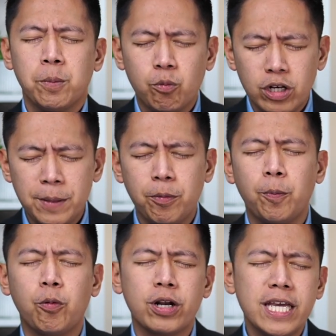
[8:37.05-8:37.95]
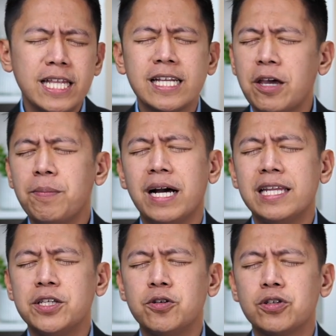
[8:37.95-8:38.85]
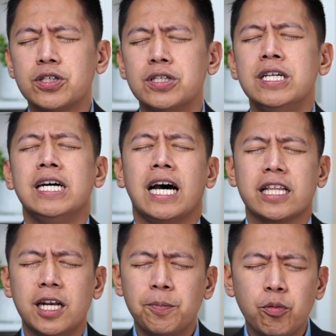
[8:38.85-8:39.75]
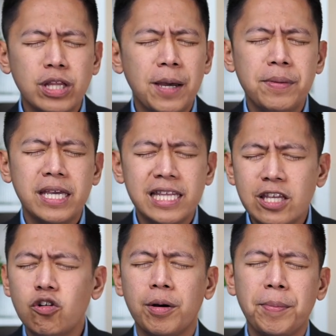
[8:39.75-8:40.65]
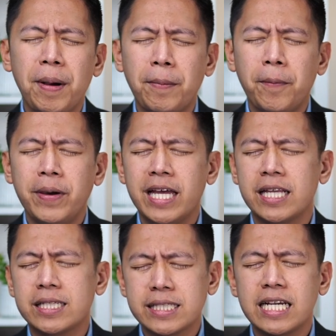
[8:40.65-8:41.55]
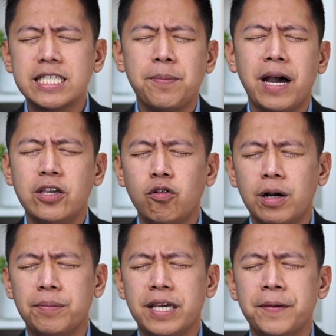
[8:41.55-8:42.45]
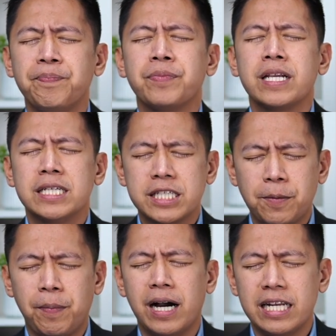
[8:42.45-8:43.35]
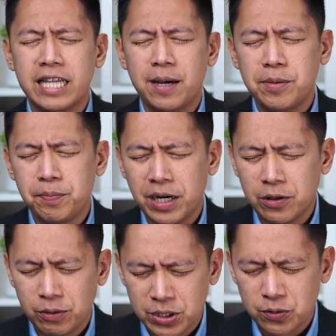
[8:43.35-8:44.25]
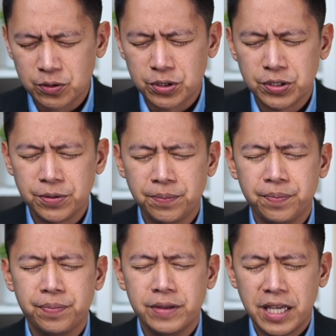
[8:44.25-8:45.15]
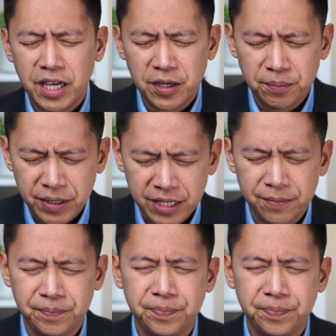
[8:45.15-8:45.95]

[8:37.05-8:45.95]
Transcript: Muli po, purihin kayo mahal na Diyos at alam po namin hindi nyo kami papabayaan at sasamahan nyo kami sa pangalan ng aming Panginoong Isus. Amen.